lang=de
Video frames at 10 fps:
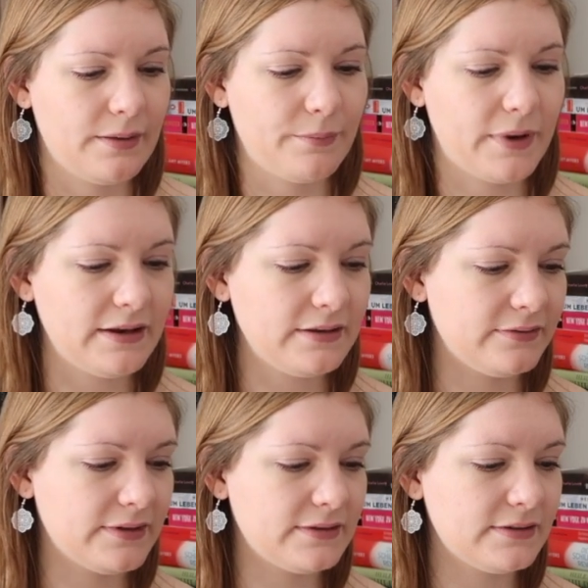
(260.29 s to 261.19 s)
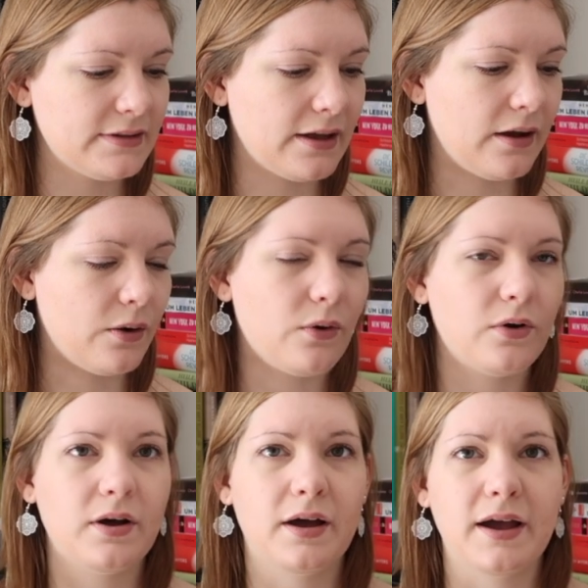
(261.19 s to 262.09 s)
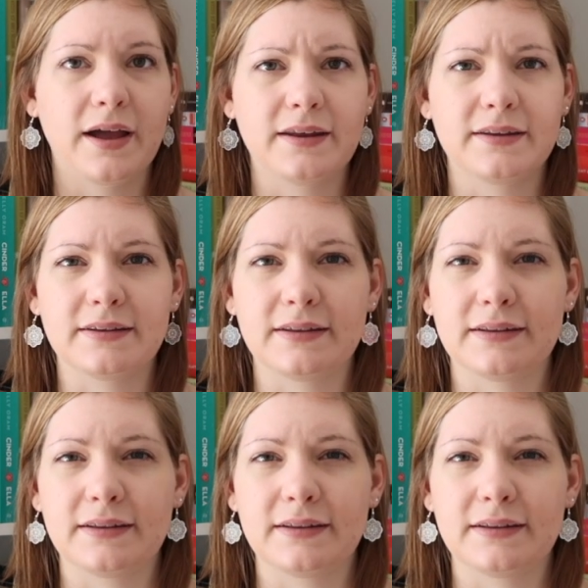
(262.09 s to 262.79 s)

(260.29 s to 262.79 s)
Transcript: meines Wissens auch eine,